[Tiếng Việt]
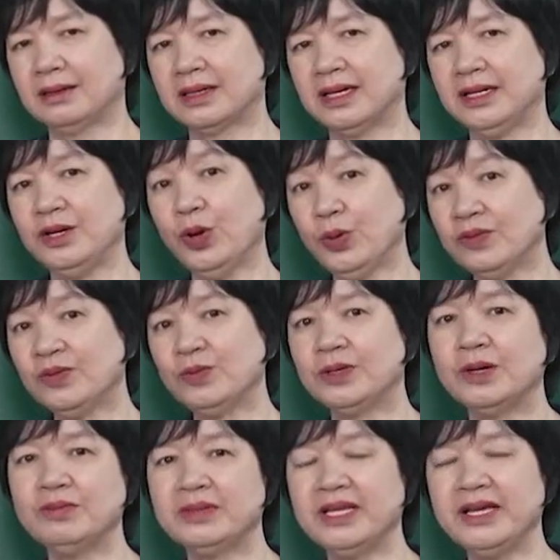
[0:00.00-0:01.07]
cái nội dung
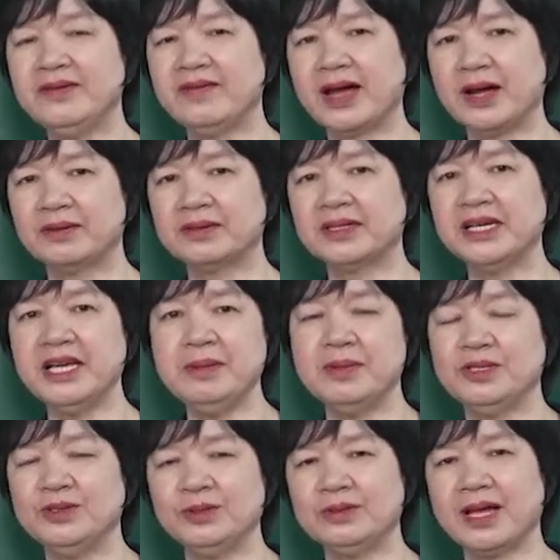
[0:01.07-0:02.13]
thông tin vào, khi
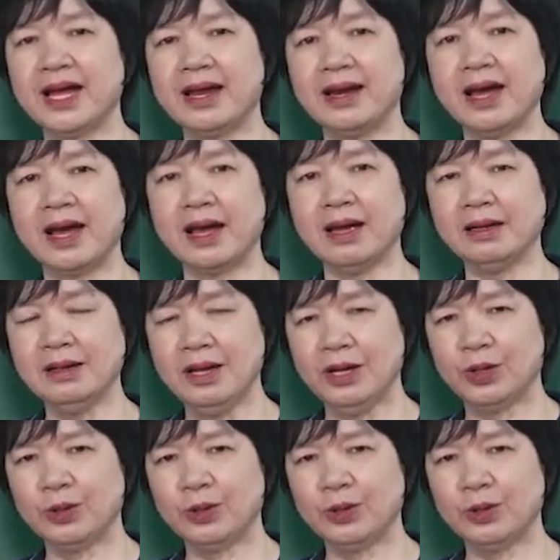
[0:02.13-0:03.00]
mà chúng ta đã